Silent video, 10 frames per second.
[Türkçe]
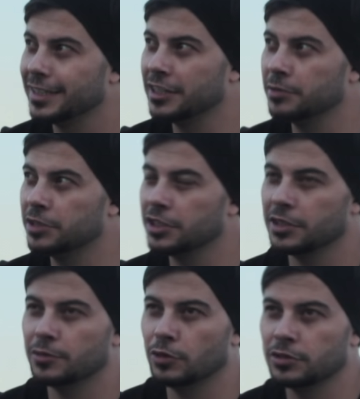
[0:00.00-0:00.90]
Dedim
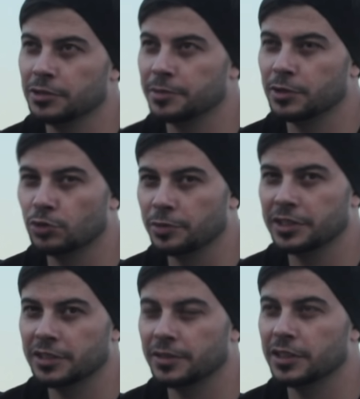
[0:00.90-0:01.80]
ki Vol 41'i
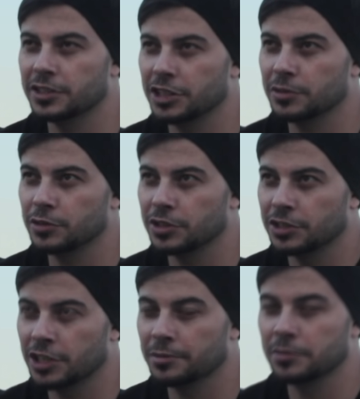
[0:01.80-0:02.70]
Dominik'te falan çek,
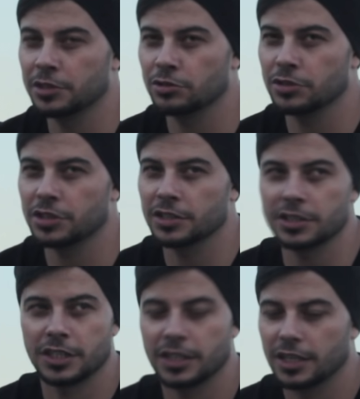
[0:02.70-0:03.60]
çekmemi
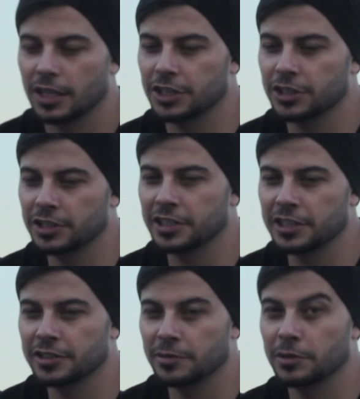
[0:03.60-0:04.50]
istiyorsanız aşağıdaki
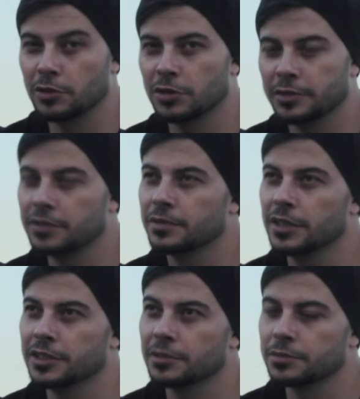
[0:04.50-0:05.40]
linkten bana oy verin
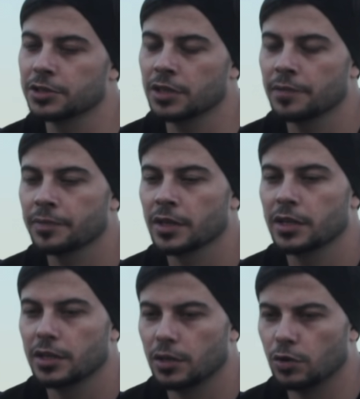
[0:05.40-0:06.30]
falan yapmıştık.
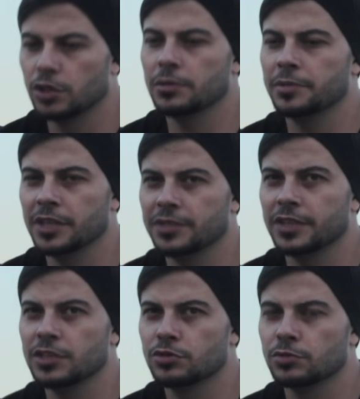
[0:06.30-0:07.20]
Oylama bir ay
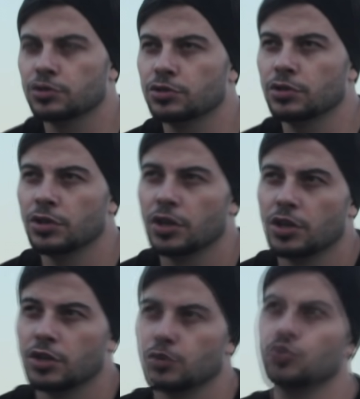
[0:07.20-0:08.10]
falan sürmüştü.
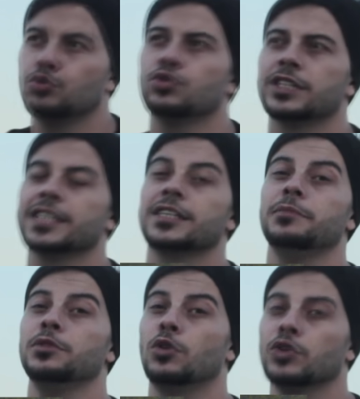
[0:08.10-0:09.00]

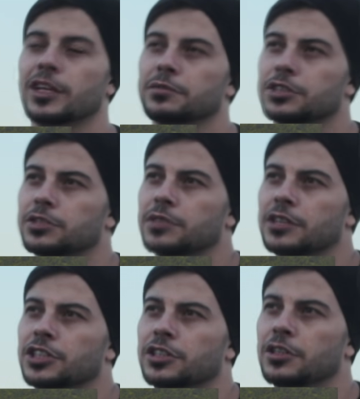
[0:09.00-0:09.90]
380 bin oy almıştım
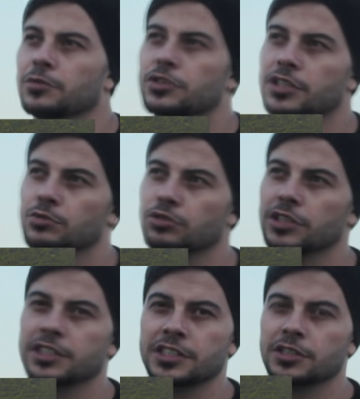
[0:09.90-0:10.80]
yanlış hatırlamıyorsam.
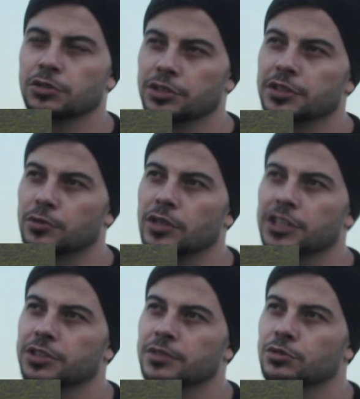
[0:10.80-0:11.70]
Şuraya sesini koyuyorum o
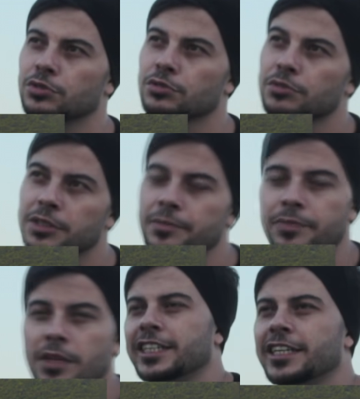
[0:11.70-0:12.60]
arşivde duruyordur benim.
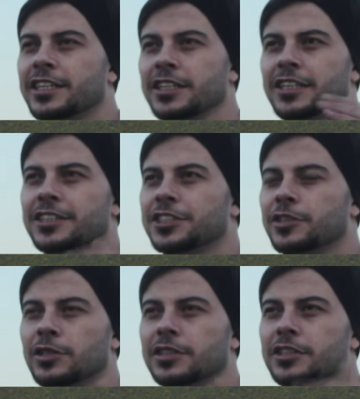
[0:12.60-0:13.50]
İlk 50
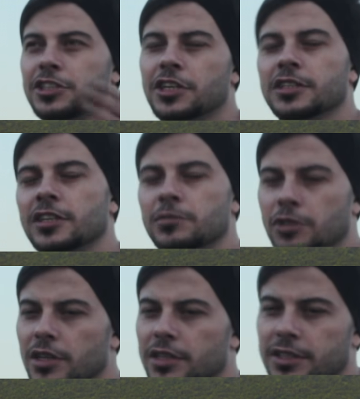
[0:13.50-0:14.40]
şey olanları çağırdılar
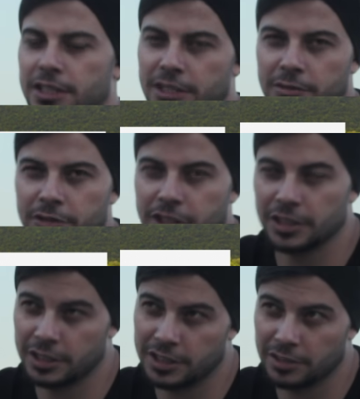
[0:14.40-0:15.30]
mülakata İstanbul
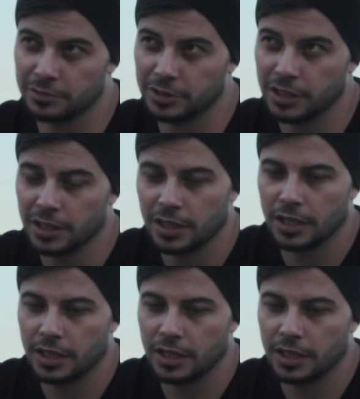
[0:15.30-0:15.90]
şeye İstanbul'a.